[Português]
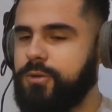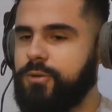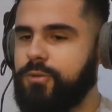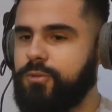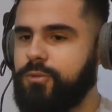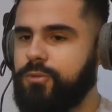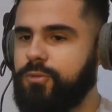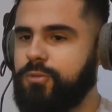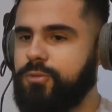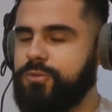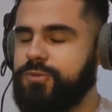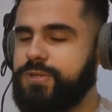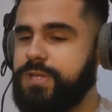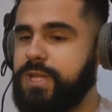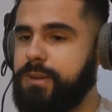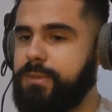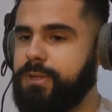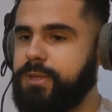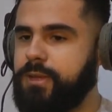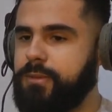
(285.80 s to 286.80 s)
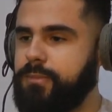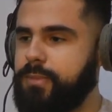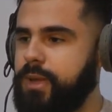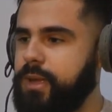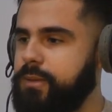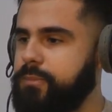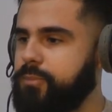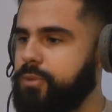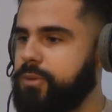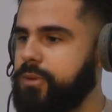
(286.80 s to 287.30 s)
o cinema
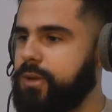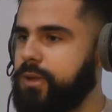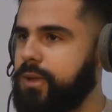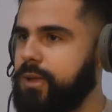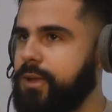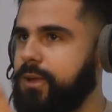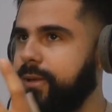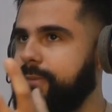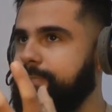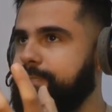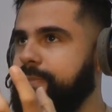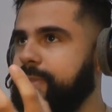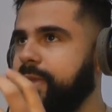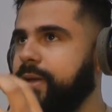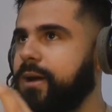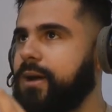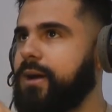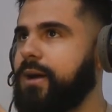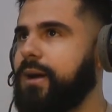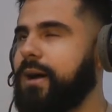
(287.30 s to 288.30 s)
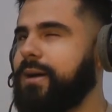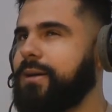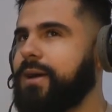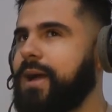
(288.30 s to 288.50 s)
também, porque a,